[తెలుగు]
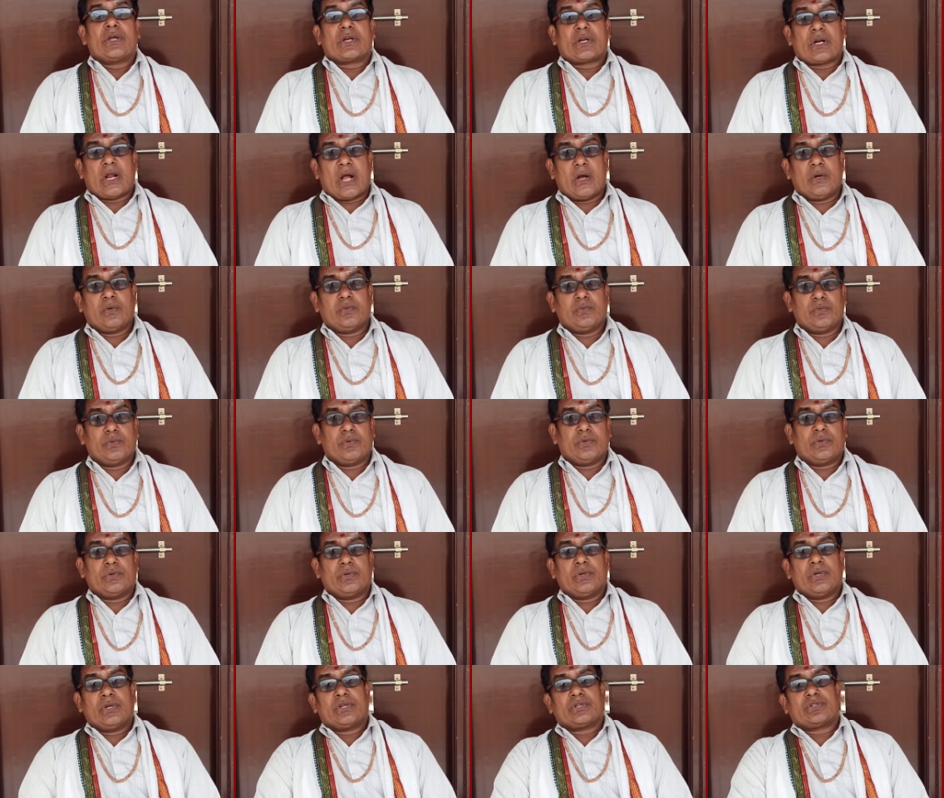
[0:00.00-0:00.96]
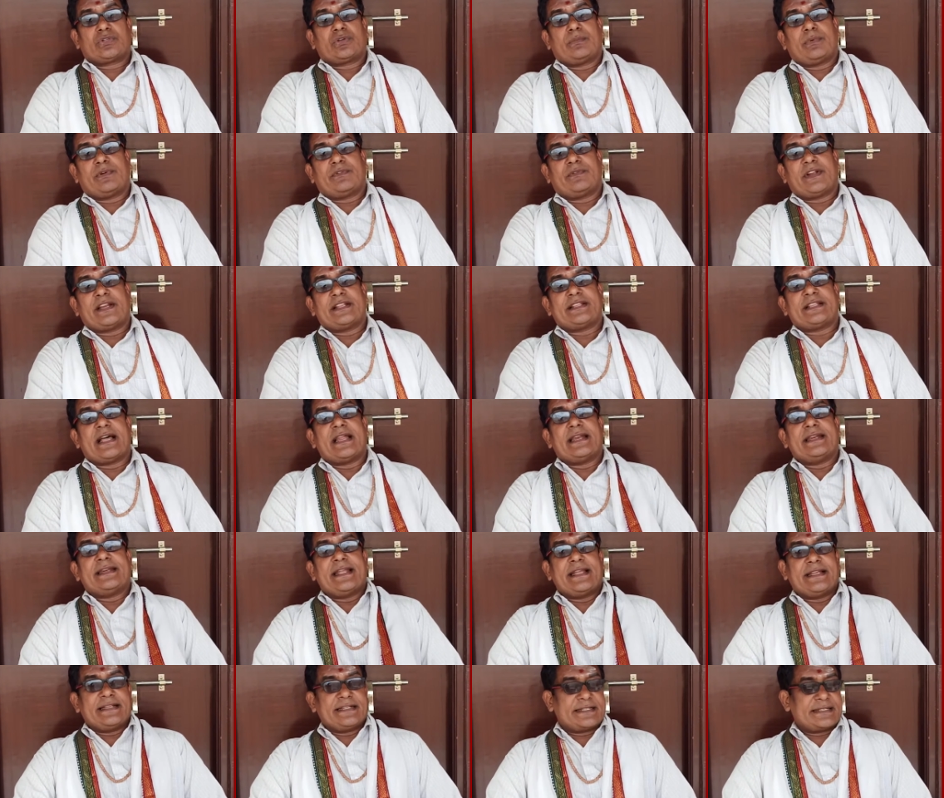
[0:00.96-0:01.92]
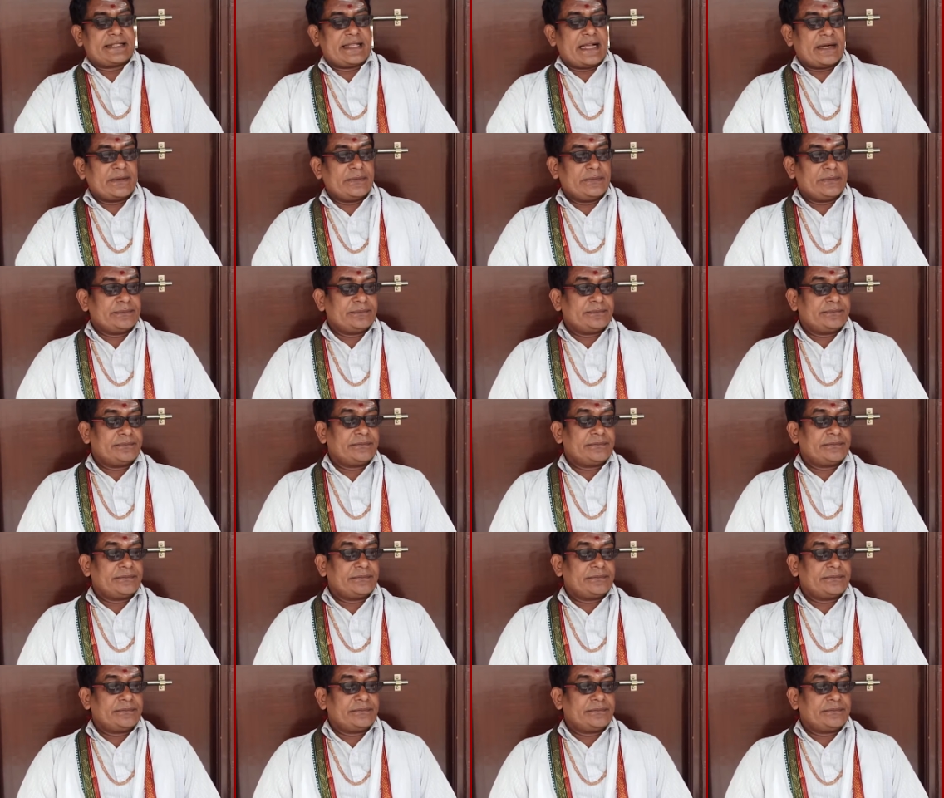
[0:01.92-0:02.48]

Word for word: రాహువు శుభ ఫలితాలని ఇస్తాడు